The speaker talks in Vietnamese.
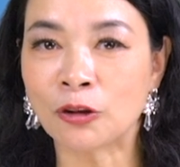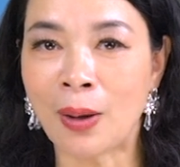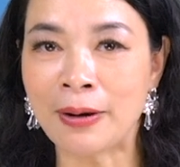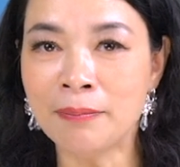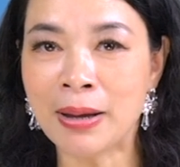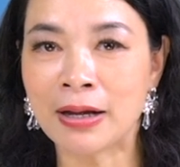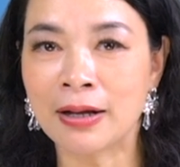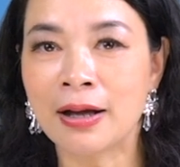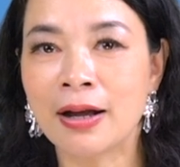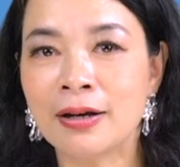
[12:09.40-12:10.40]
toán mệnh
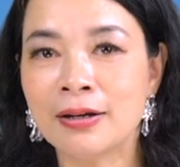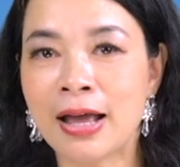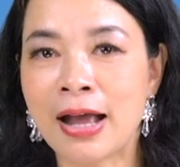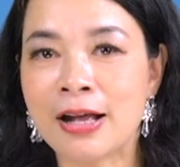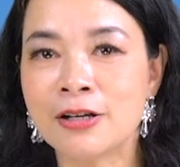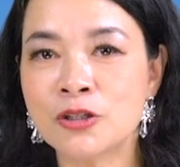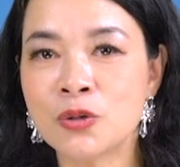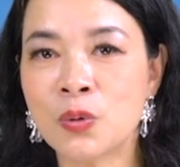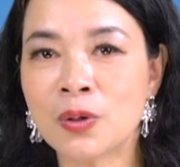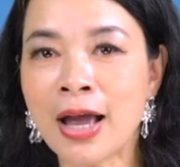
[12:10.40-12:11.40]
để
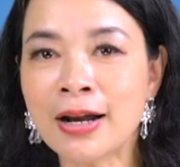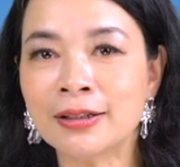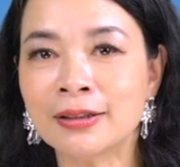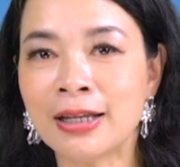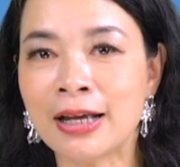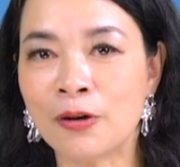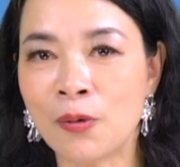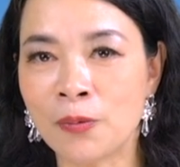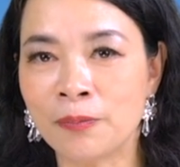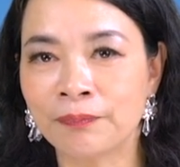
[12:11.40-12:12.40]
su cát tị
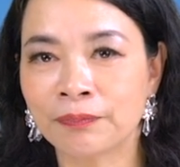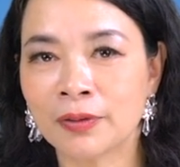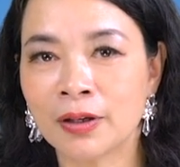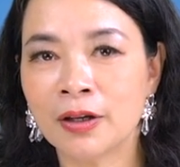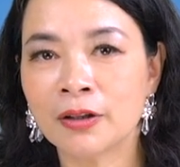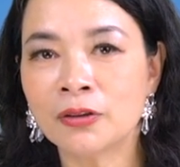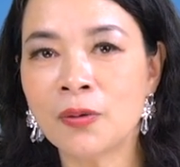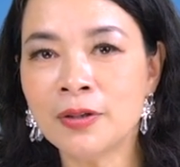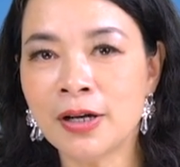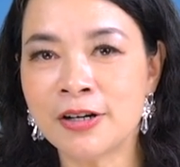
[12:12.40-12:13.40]
hung,
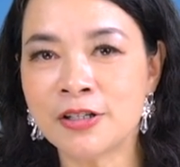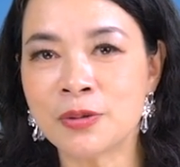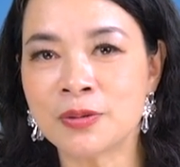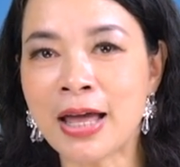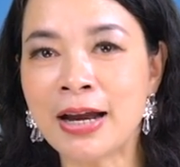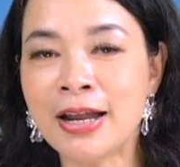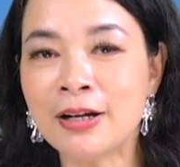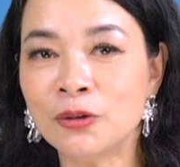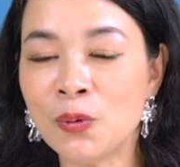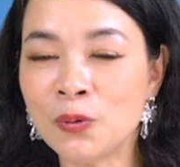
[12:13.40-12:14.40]
tốt hơn chúng ta nên
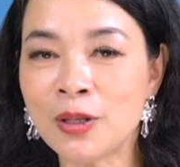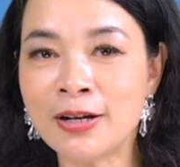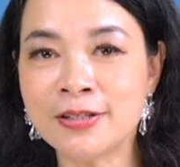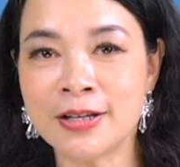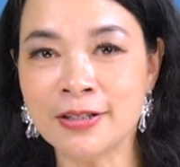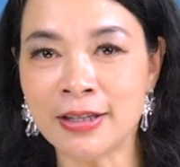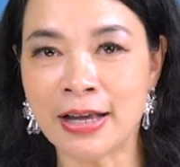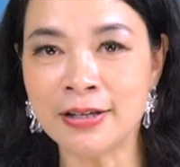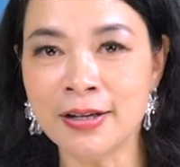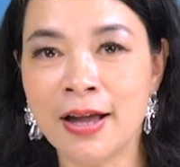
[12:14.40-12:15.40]
tu thân dưỡng
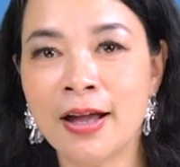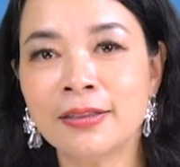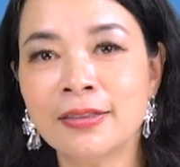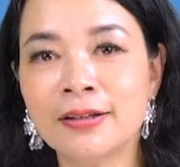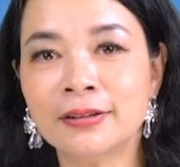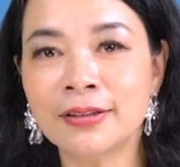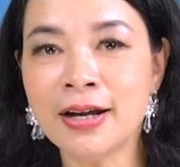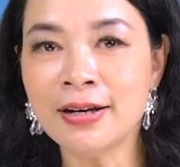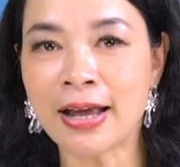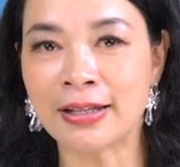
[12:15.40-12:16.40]
tính, tự
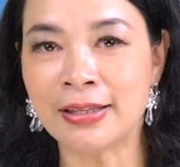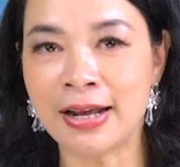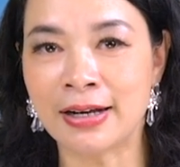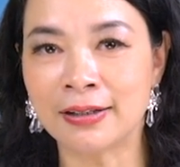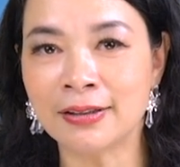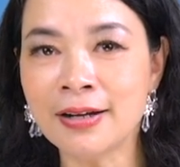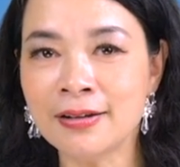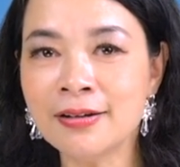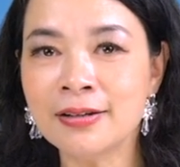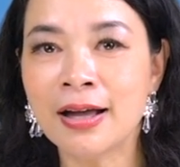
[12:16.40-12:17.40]
thân hành thiện tích
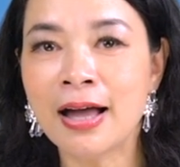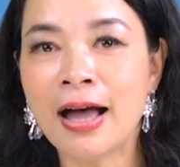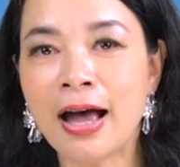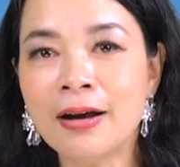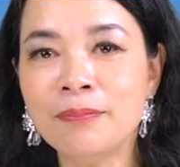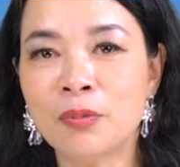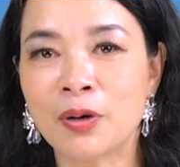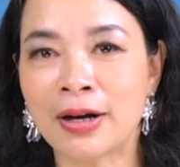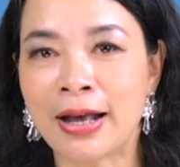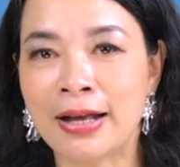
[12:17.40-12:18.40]
đức, ắt một
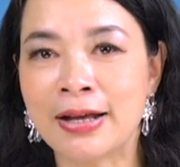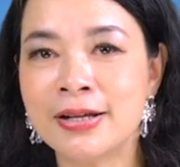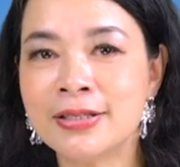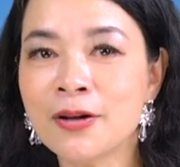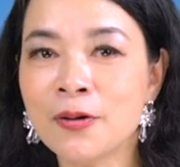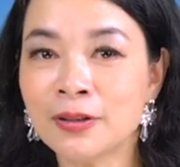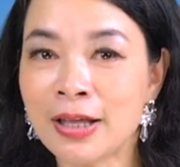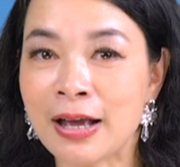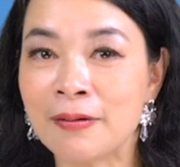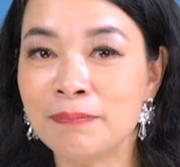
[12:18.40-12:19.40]
ngày sẽ có
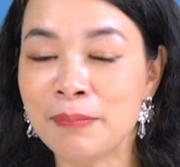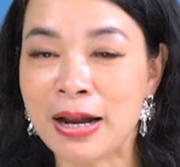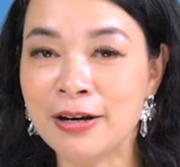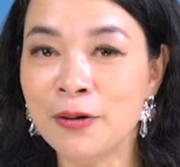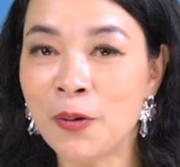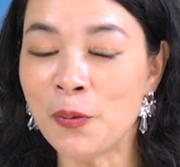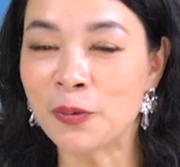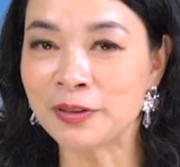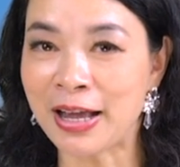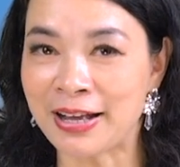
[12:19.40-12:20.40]
thể biến hung
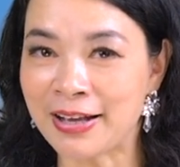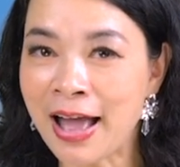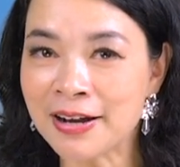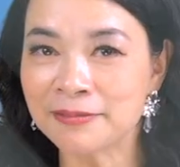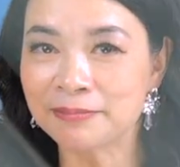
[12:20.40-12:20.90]
thành cát.